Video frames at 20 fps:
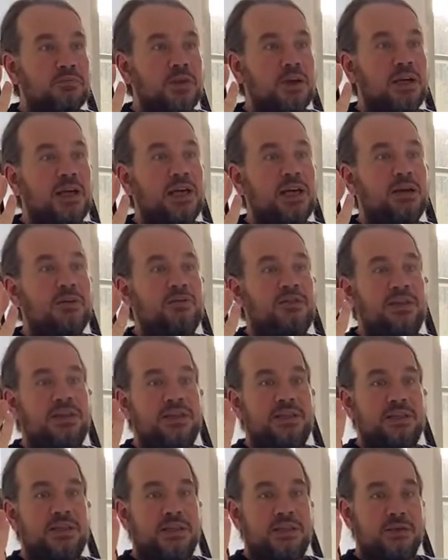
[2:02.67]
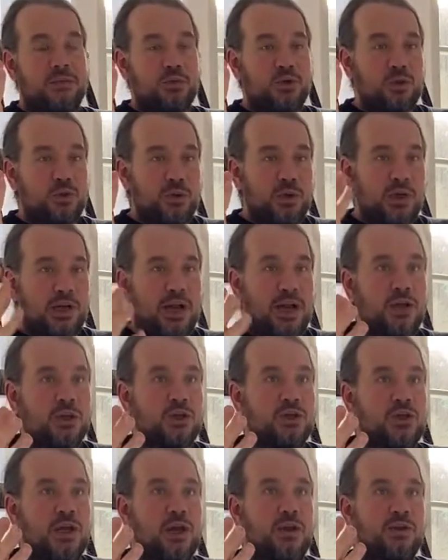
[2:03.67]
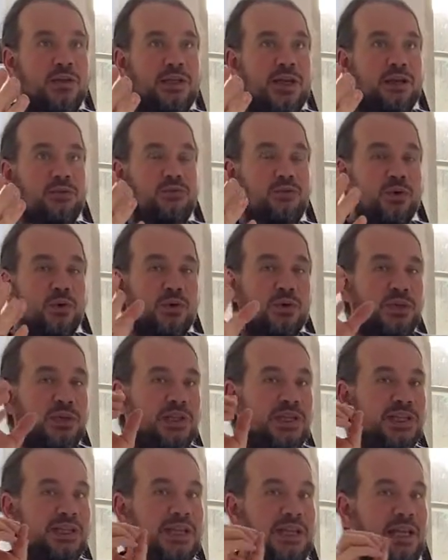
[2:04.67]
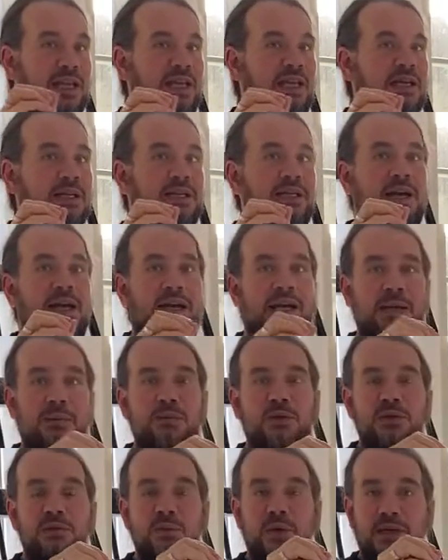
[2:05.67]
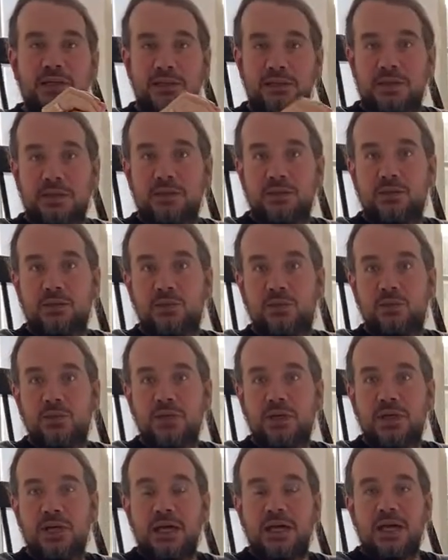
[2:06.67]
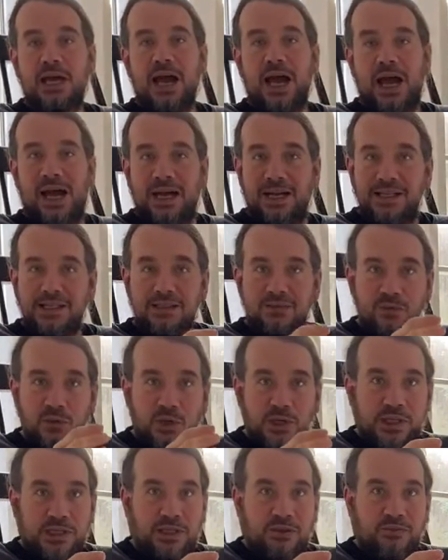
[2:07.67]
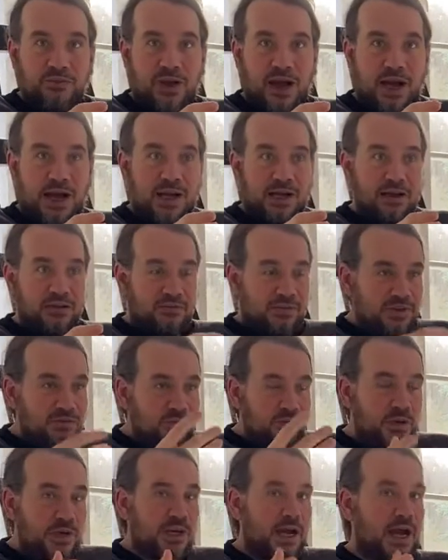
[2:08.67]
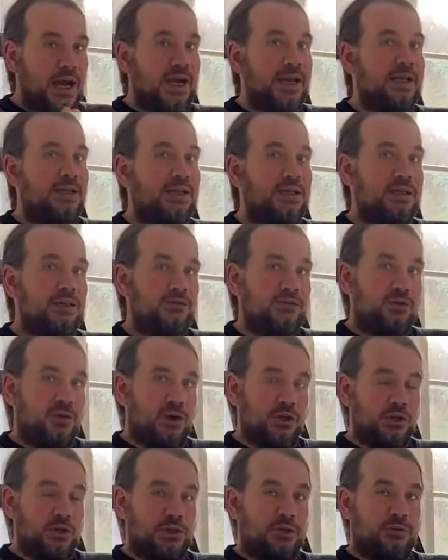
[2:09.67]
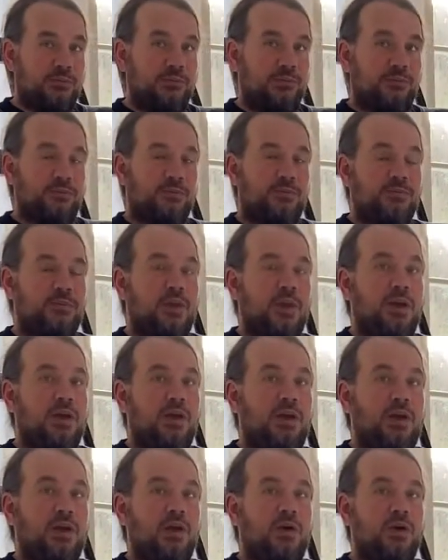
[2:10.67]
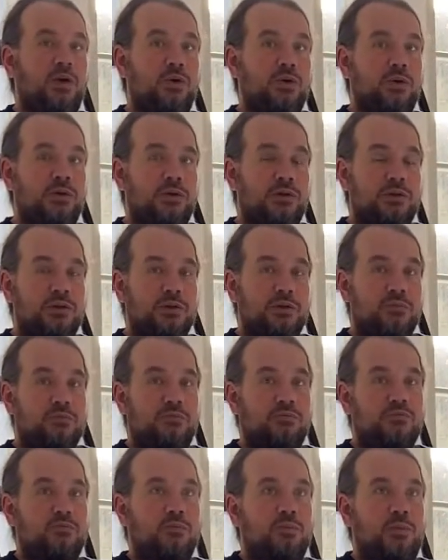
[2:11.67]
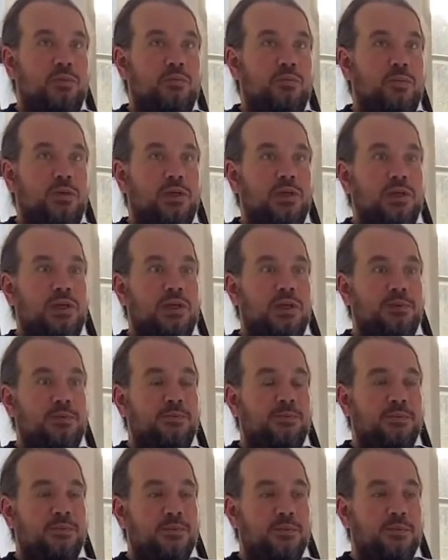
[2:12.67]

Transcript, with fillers: äh, wenn Sie sich Studien anschauen, dann fokussieren die eher die Ergebnispräsentation als wirklich die Frage, wie wurde eigentlich geforscht. Und ähm,